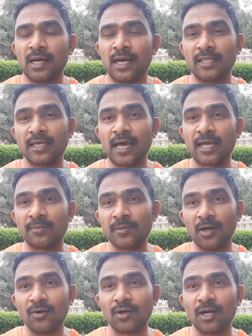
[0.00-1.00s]

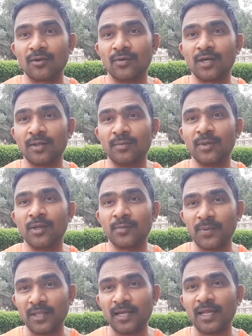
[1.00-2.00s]
అధికారంలో ఉన్నటువంటి మీరు
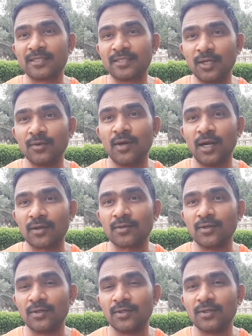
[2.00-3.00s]
పది లక్షలు వాళ్లకు